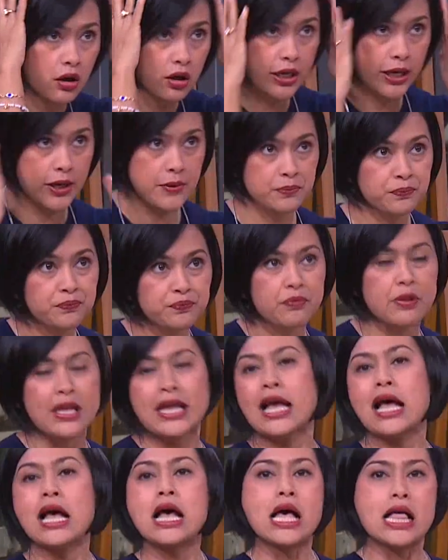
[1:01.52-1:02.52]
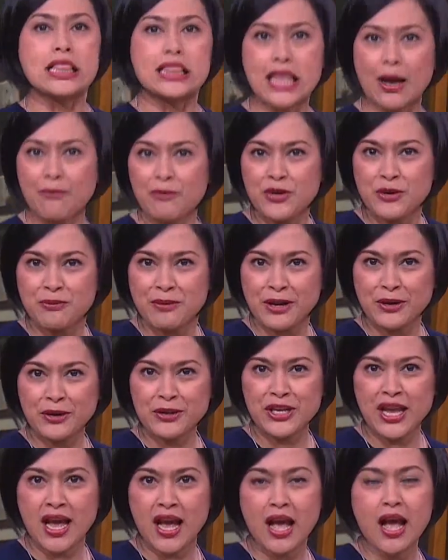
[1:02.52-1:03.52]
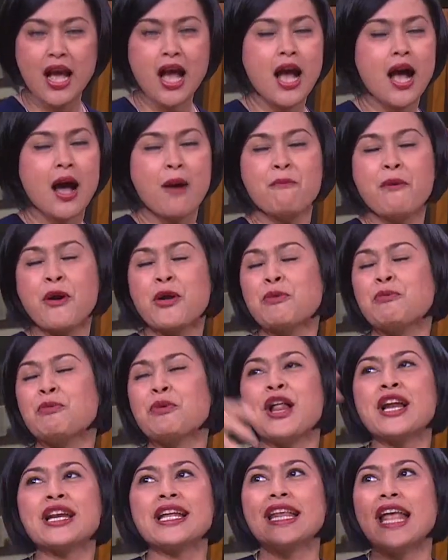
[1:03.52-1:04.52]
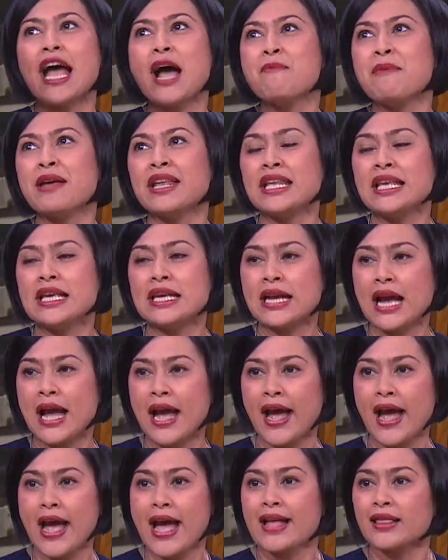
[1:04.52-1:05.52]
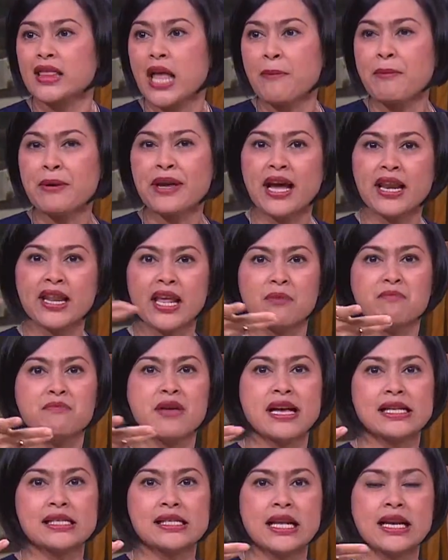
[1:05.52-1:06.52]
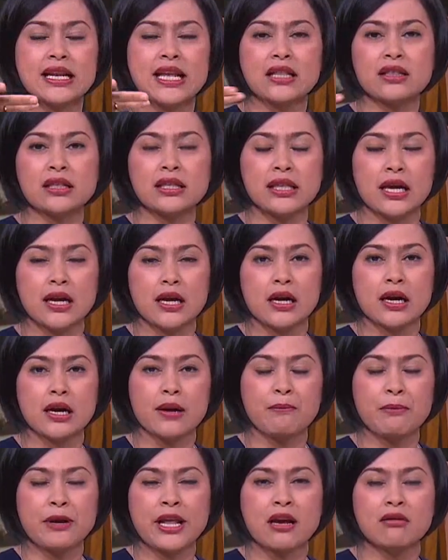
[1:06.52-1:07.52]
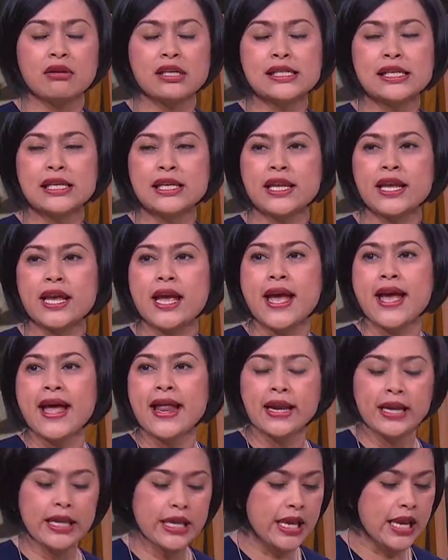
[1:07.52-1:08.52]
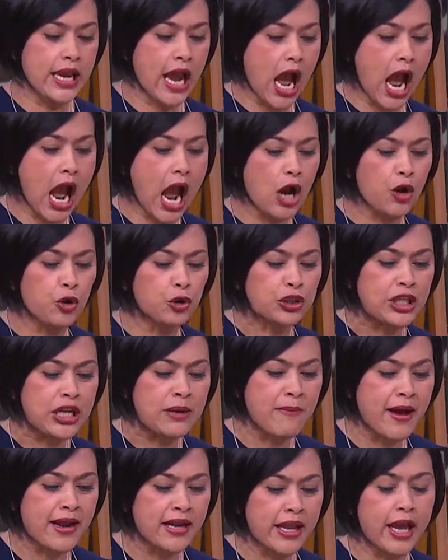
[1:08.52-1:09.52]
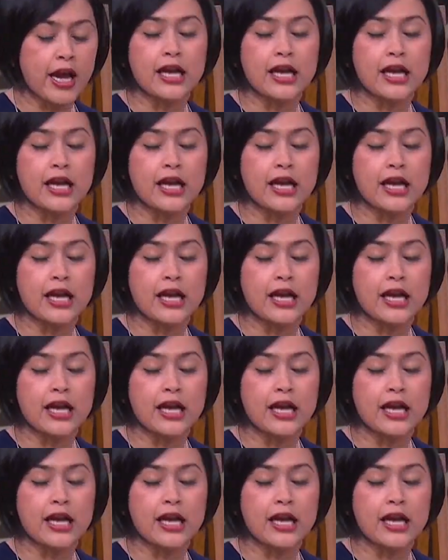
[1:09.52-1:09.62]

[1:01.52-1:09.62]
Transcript: Oke. Okay. Tamuku berikutnya baru pulang dari Amerika, tapi kalian biasa lihat uh, beliau di sini di aku terima